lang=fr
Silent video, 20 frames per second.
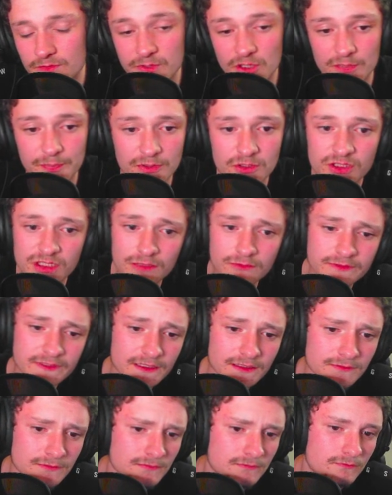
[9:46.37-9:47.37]
meilleur Punch-Out,
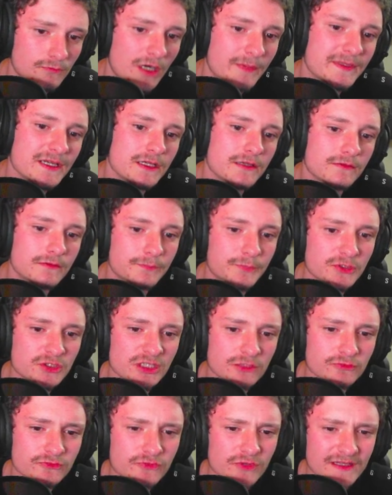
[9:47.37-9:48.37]
hein. Bon, après,
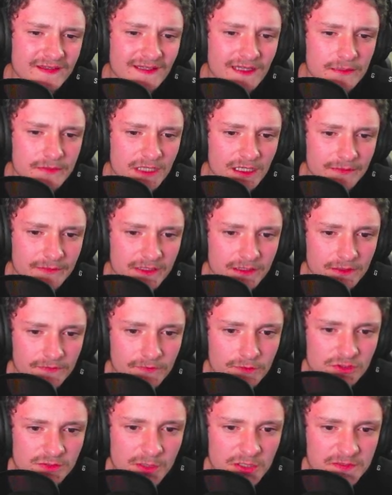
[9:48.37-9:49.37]
Punch-Out, lui est très bien, mais
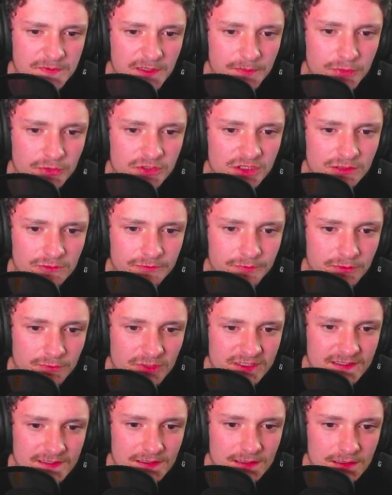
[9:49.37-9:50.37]
franchement, Super Punch-Out, pour
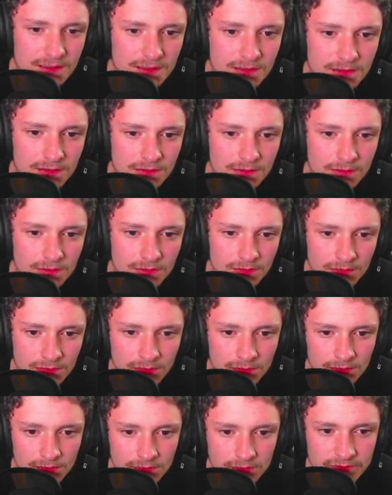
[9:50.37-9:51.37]
moi, c'est...
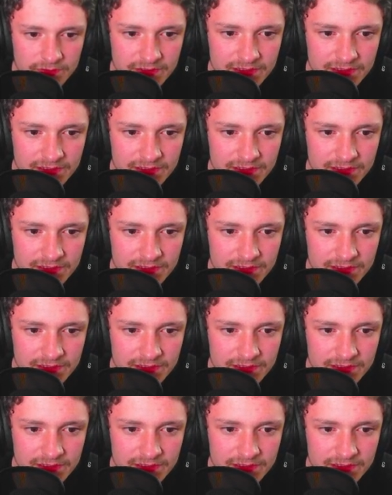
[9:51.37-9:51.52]
Euh,